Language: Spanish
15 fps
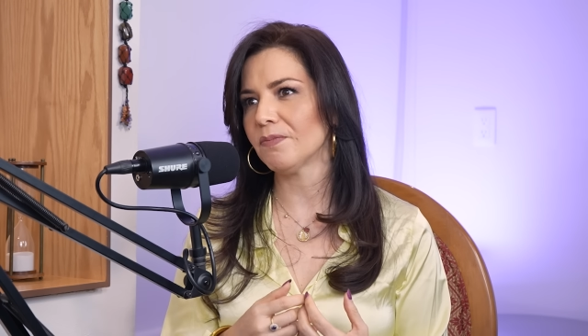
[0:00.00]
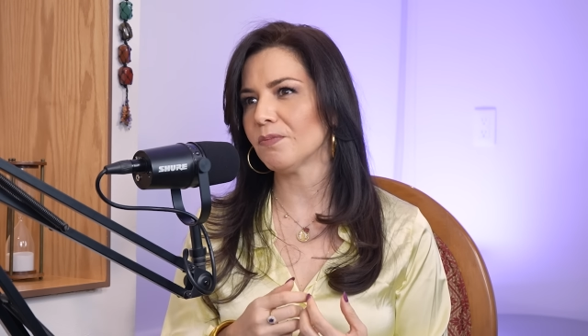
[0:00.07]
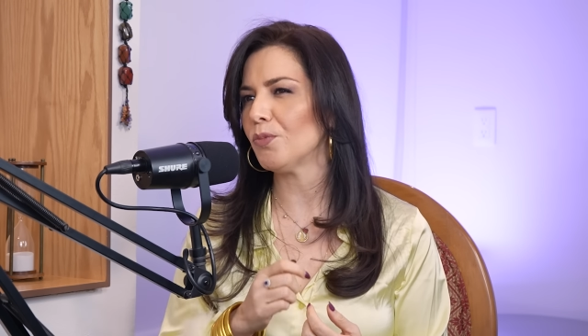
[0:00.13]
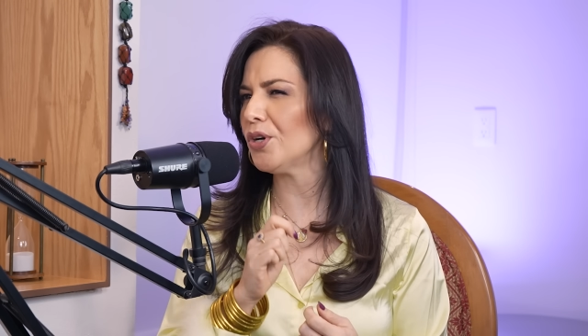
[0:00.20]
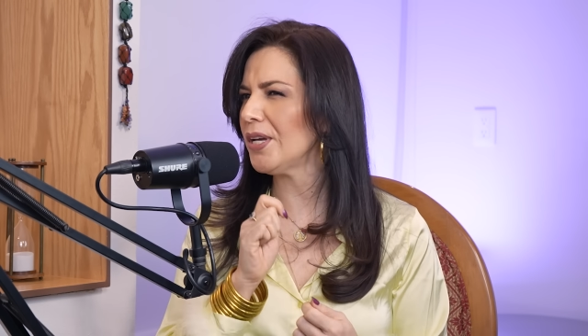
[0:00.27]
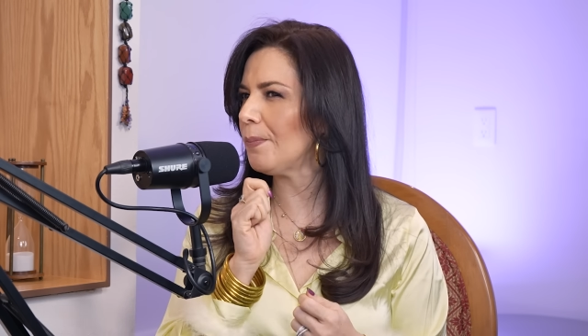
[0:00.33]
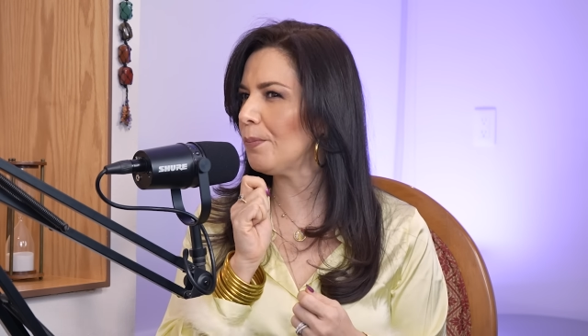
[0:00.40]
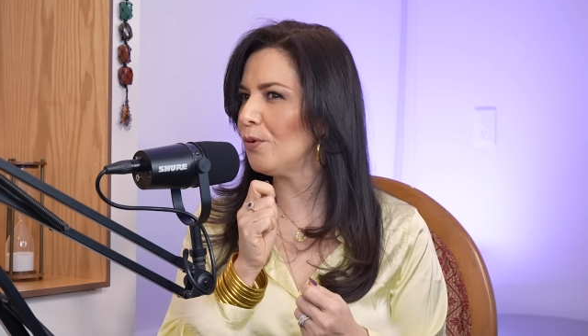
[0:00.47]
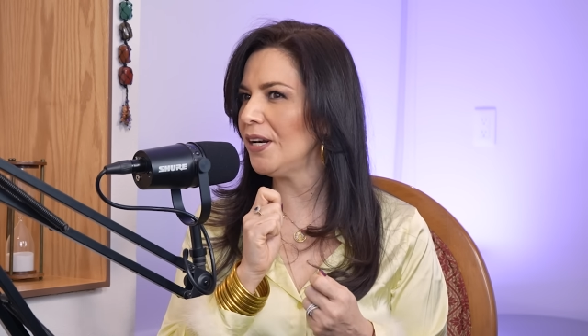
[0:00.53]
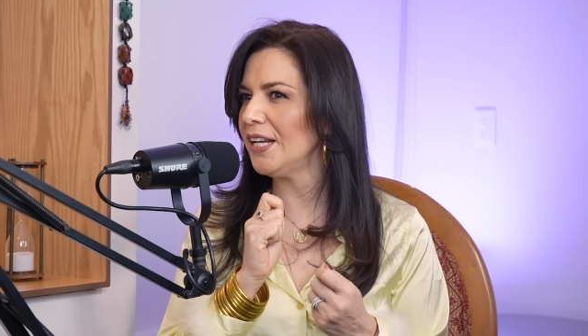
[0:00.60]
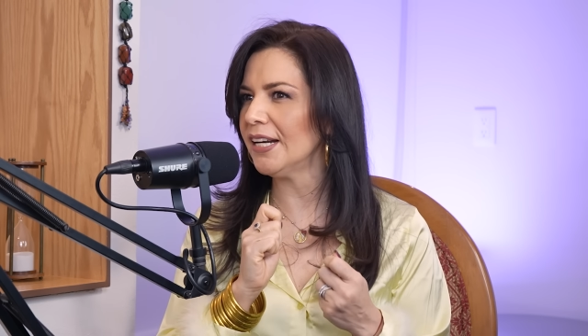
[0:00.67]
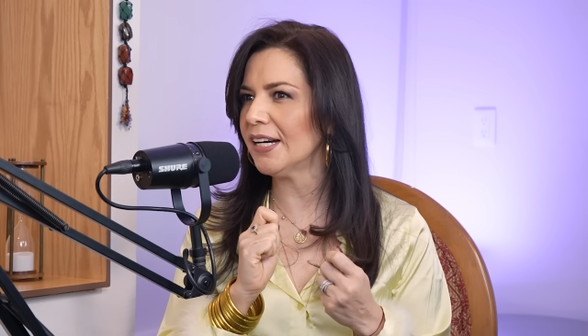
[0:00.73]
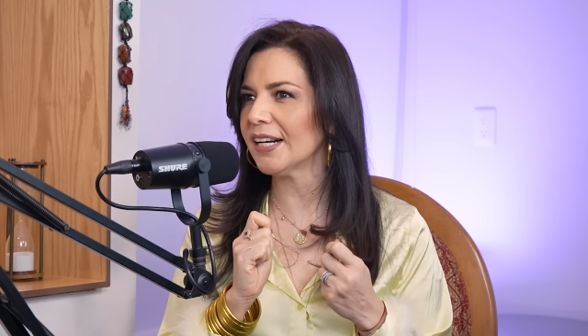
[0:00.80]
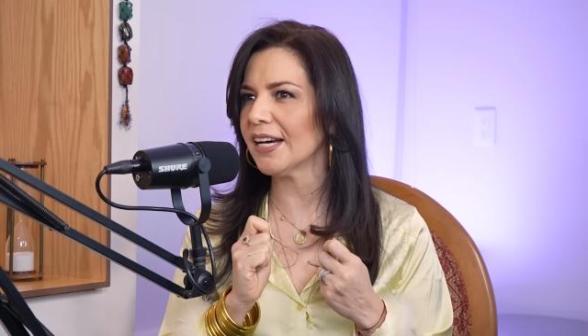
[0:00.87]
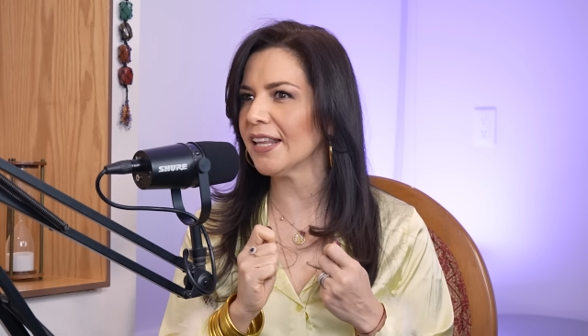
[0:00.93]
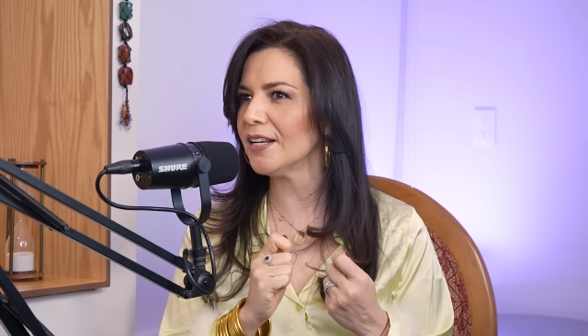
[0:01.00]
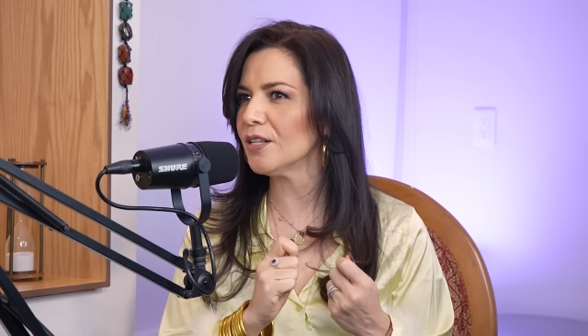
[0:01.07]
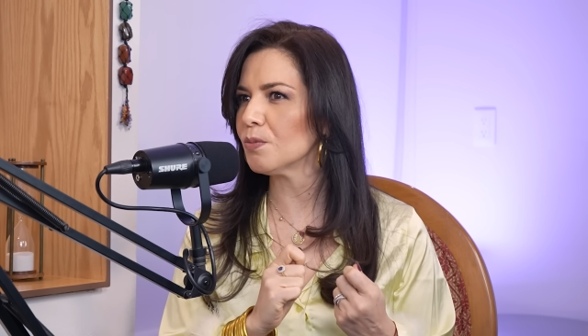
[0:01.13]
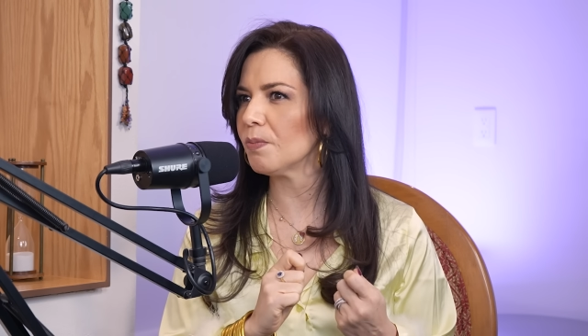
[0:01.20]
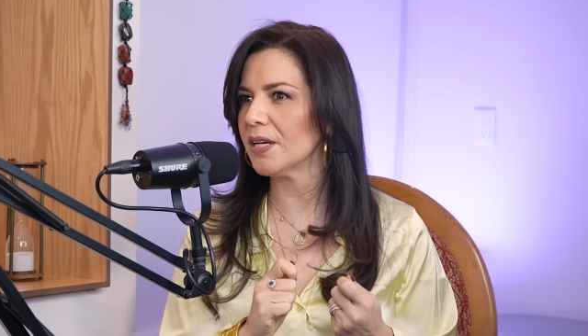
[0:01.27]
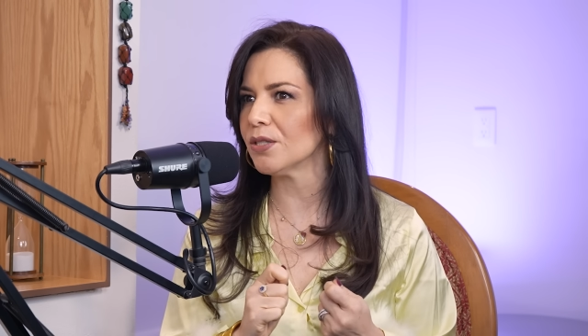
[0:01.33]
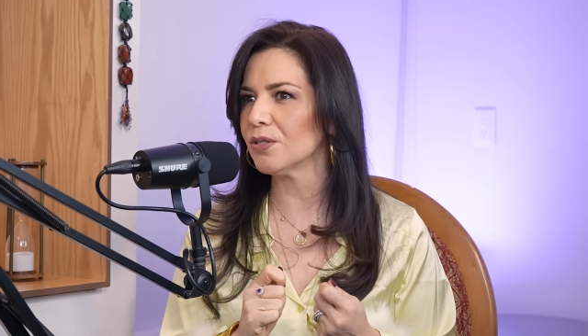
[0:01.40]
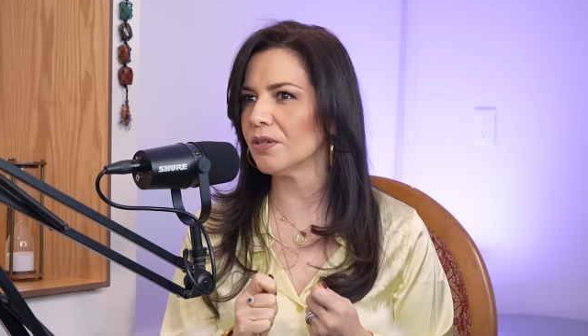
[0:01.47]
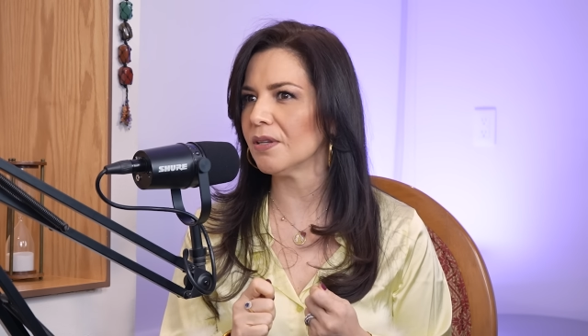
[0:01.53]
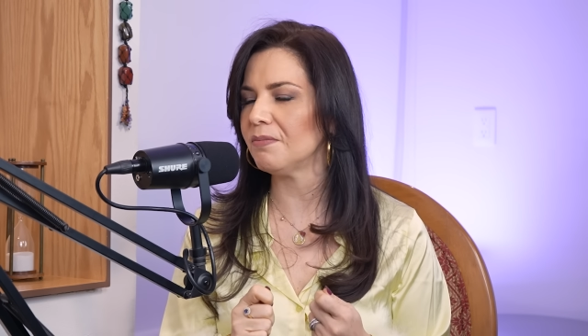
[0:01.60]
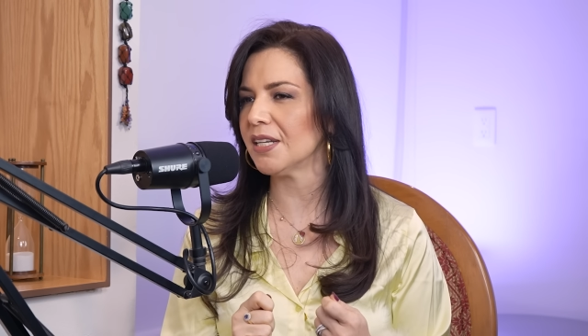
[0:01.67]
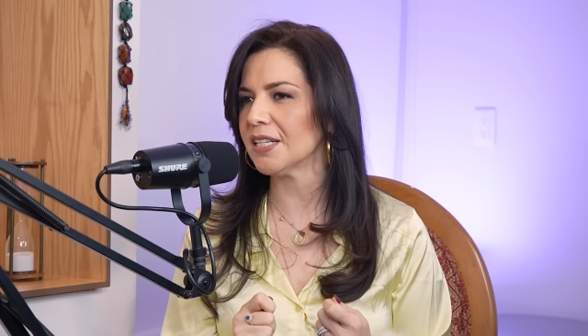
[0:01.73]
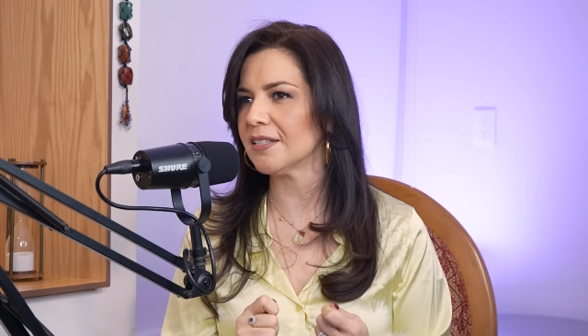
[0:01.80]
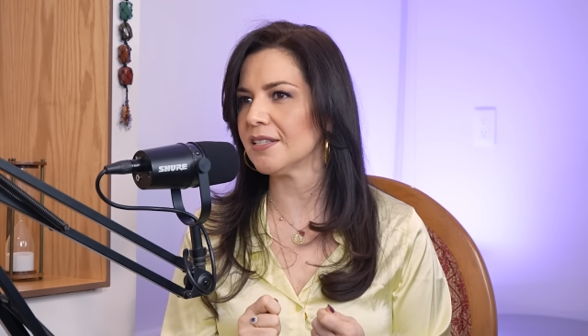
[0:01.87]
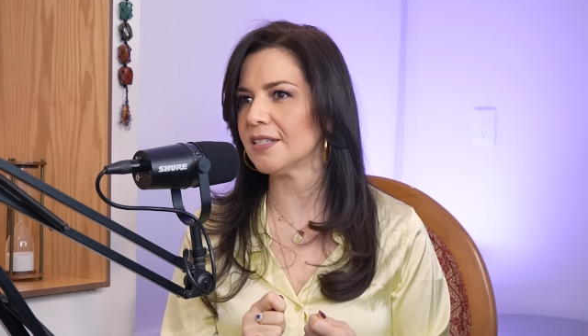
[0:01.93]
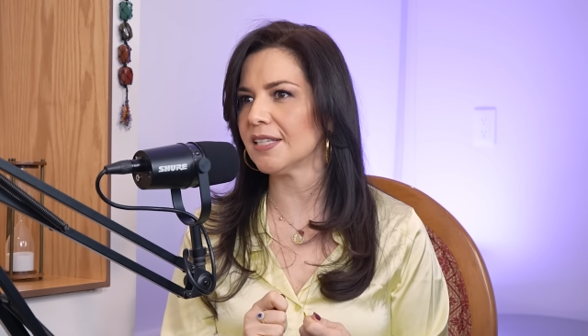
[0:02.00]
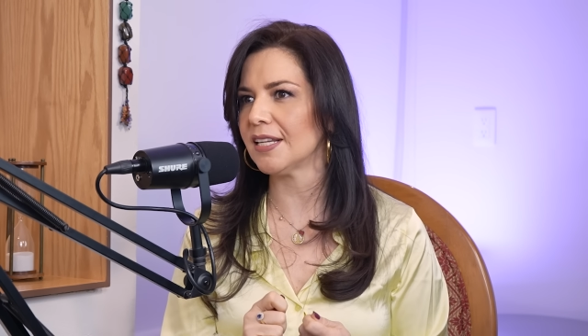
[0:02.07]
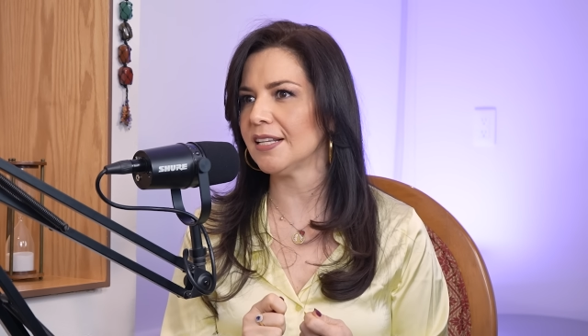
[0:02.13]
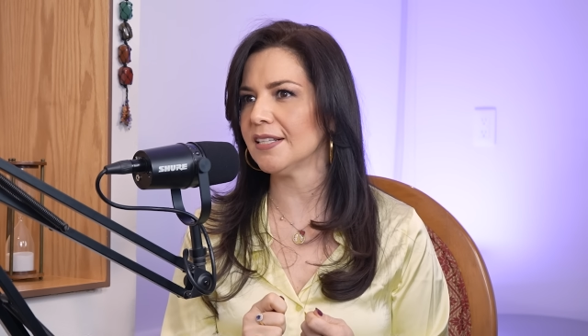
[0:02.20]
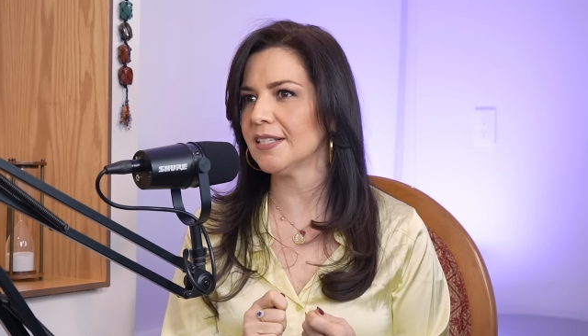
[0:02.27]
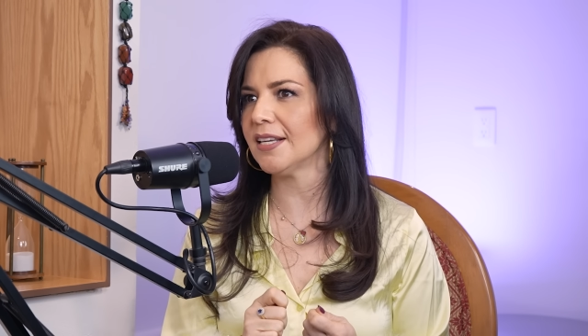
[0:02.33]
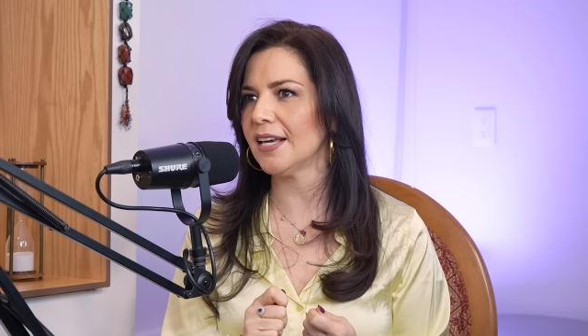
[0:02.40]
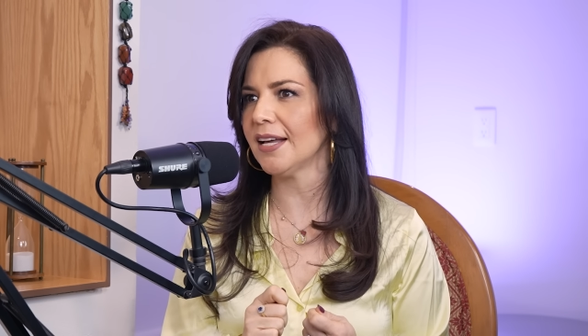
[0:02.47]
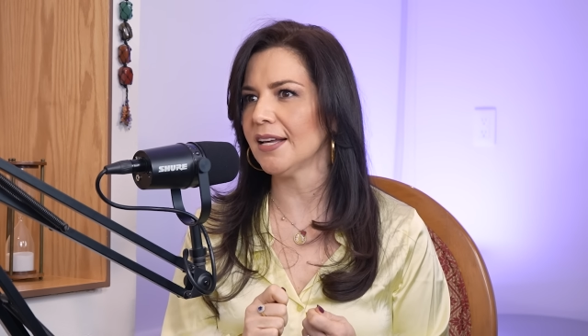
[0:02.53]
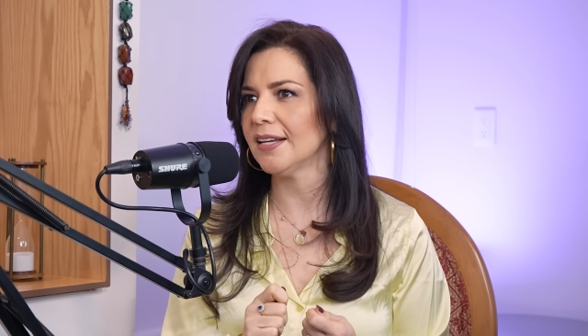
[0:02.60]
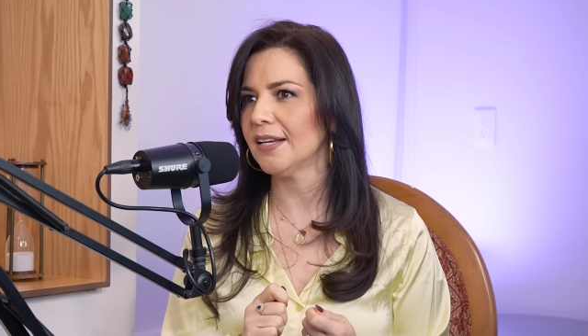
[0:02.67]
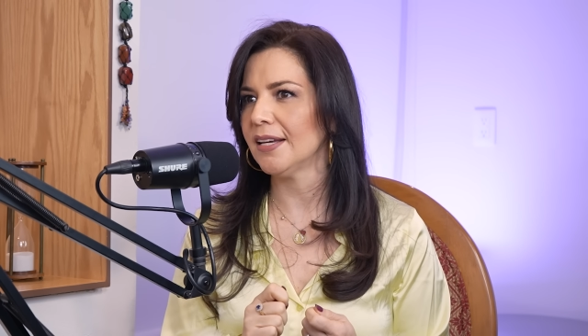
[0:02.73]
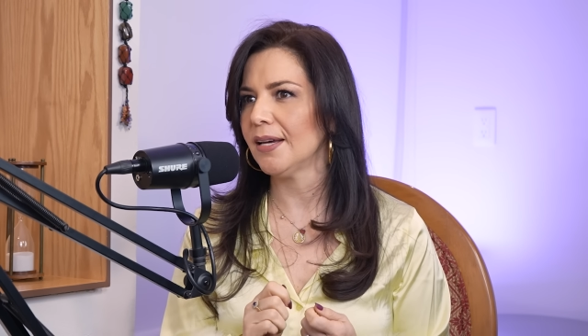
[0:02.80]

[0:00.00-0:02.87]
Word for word: Voy a pulir cada espacio de mi existencia.